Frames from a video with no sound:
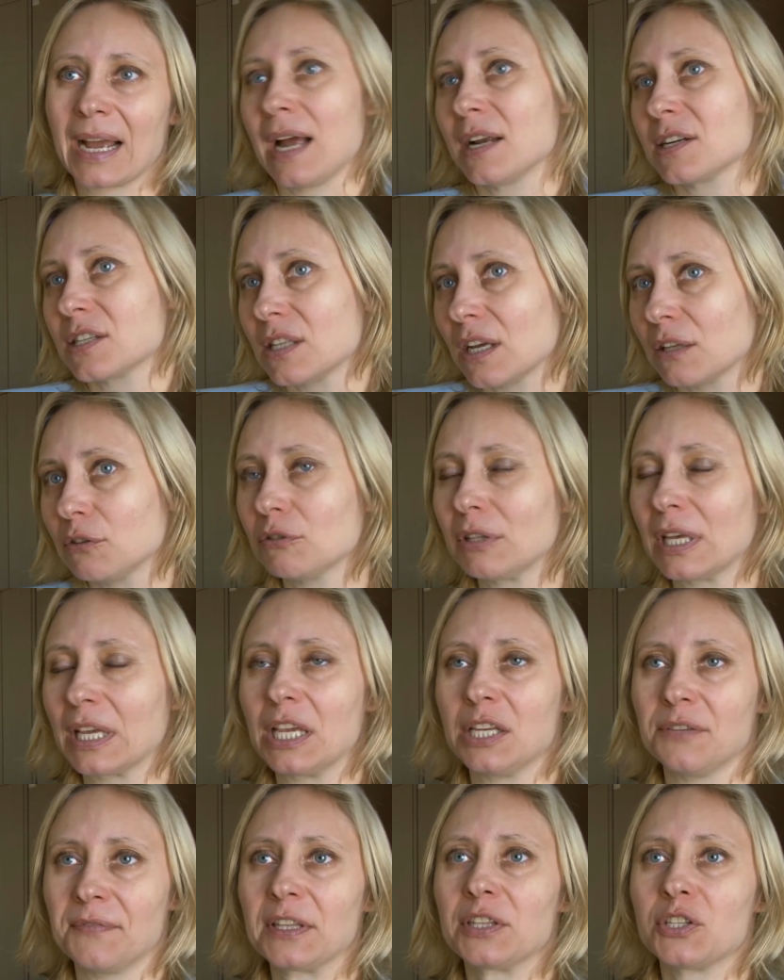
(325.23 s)
Każdy, kto
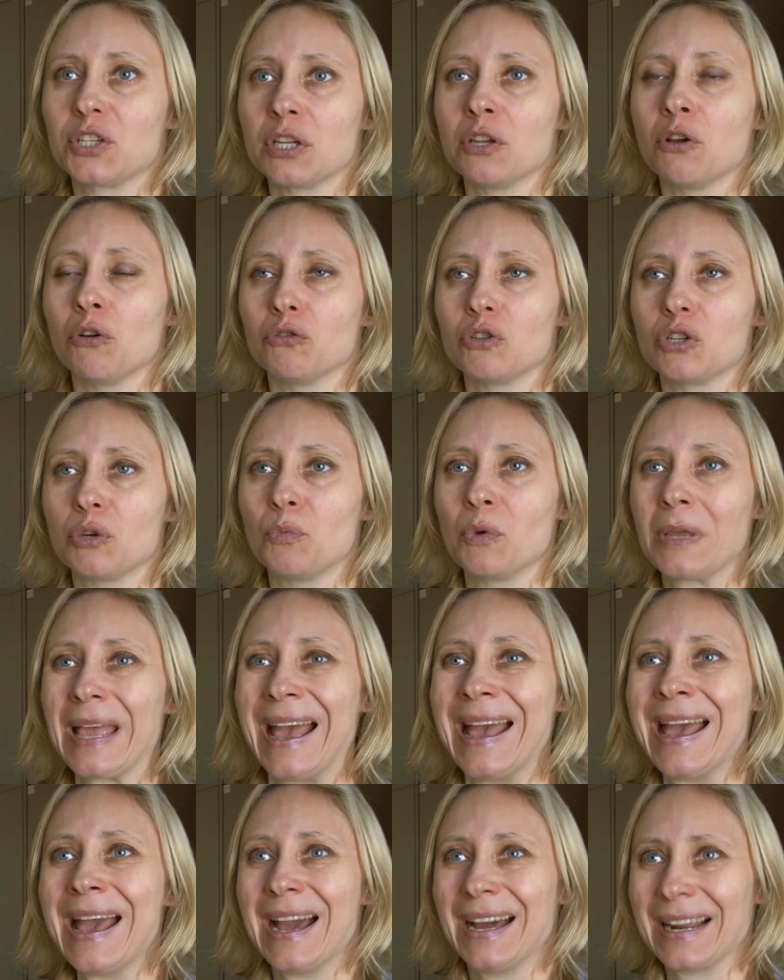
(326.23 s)
takie świadczenie
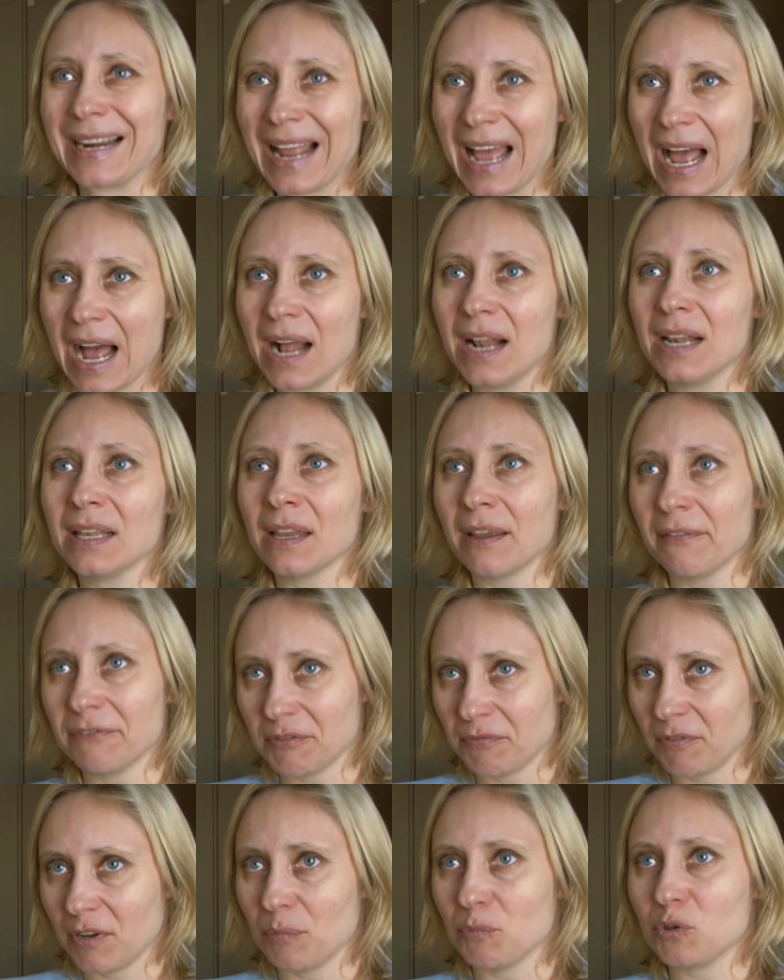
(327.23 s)
otrzymuje, realnie w
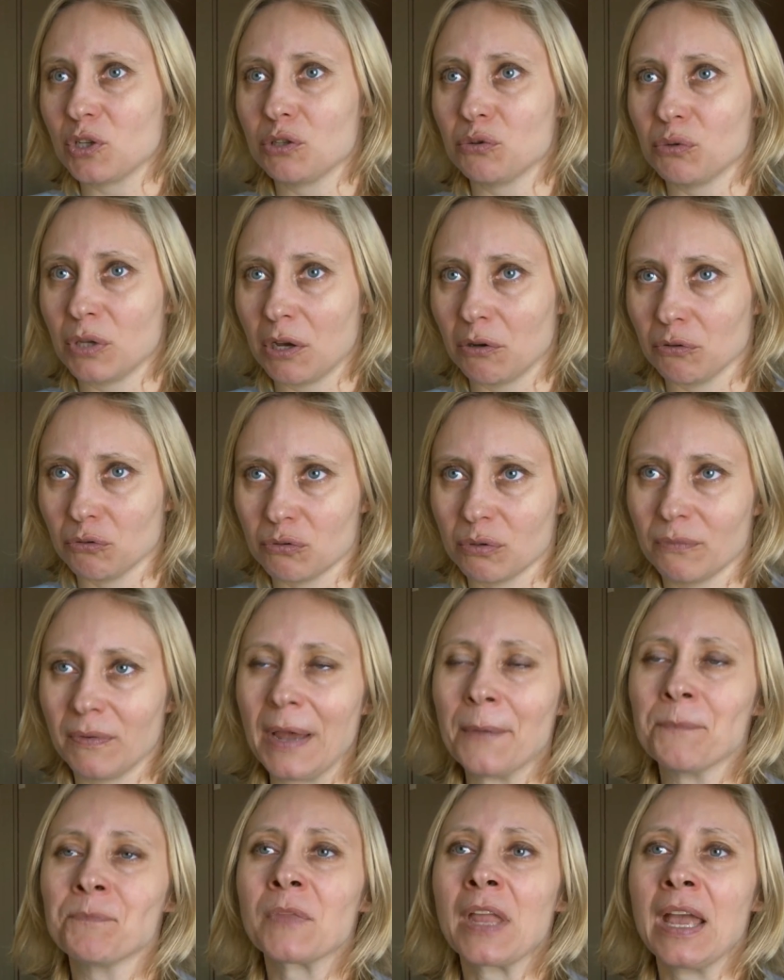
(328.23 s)
swoim życiu je odczuwa.